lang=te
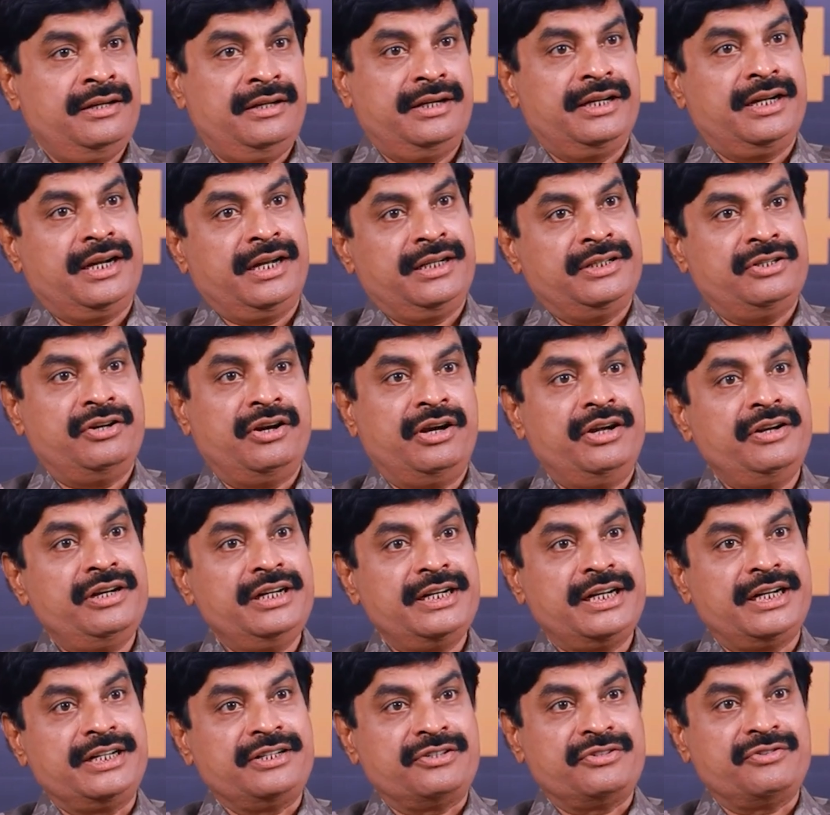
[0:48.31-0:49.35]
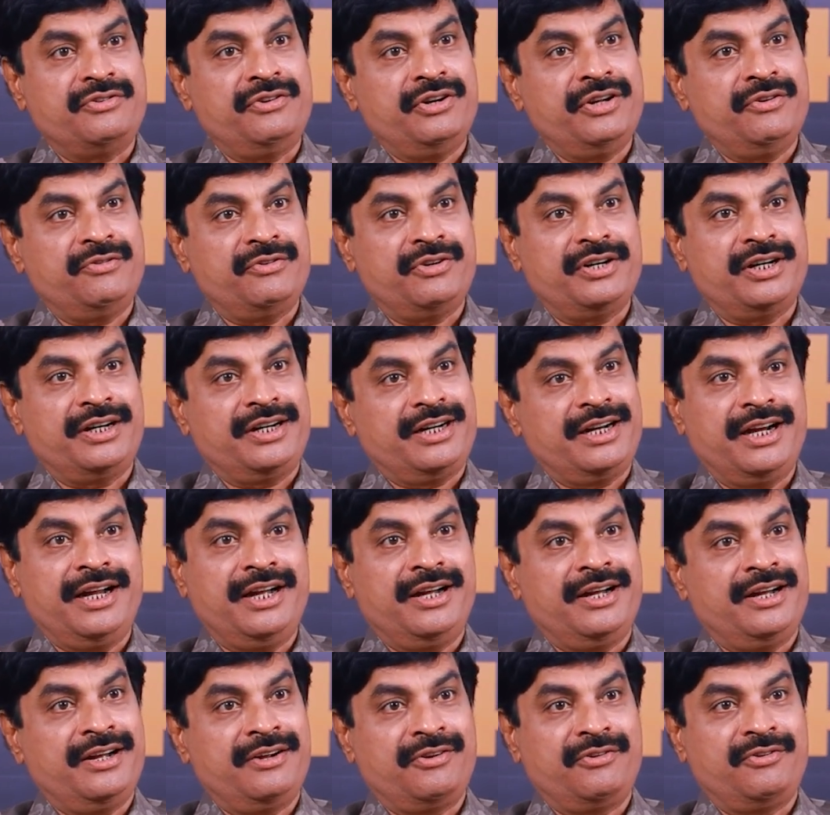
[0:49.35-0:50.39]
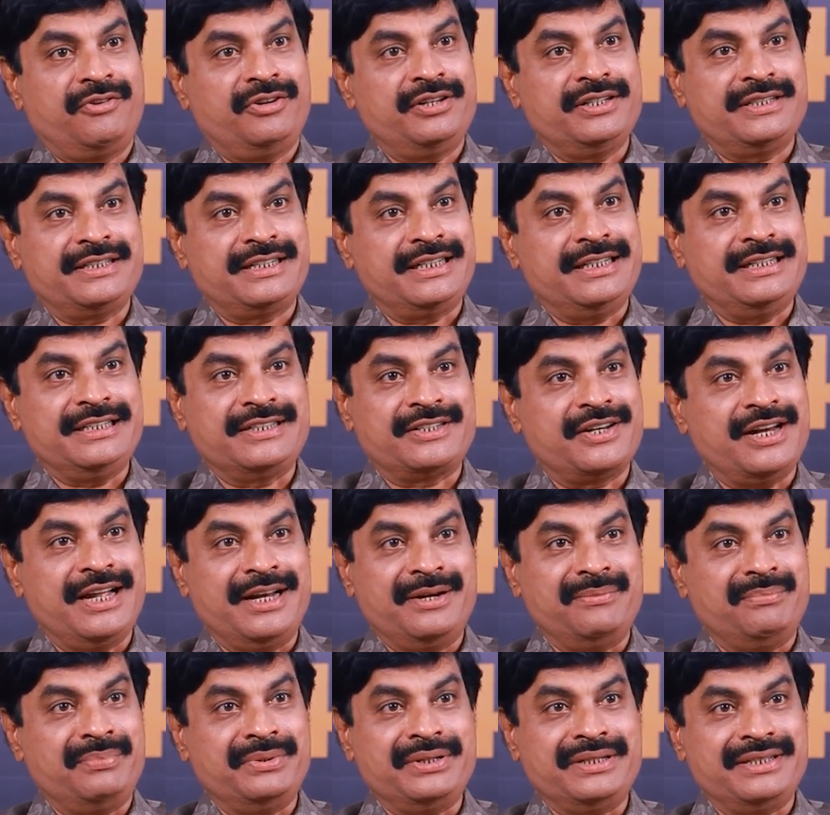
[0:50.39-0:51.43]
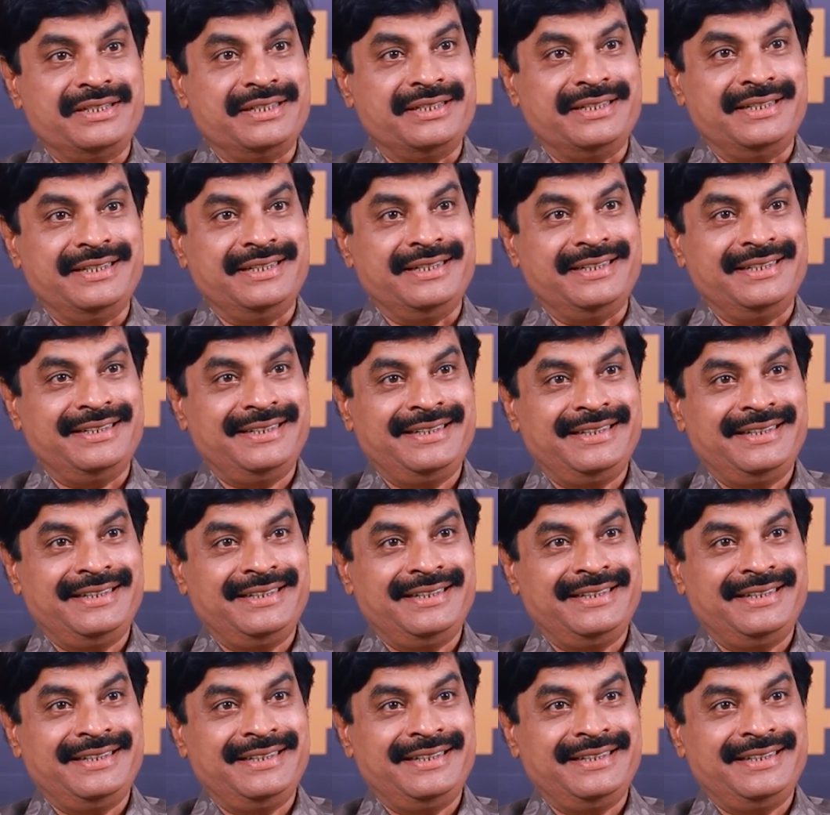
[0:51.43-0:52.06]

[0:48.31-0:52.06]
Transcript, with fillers: నీకు ఆ జాయల్ టచ్ కూడా ఉన్నట్టుగా కొన్ని సీన్స్లో అనిపించింది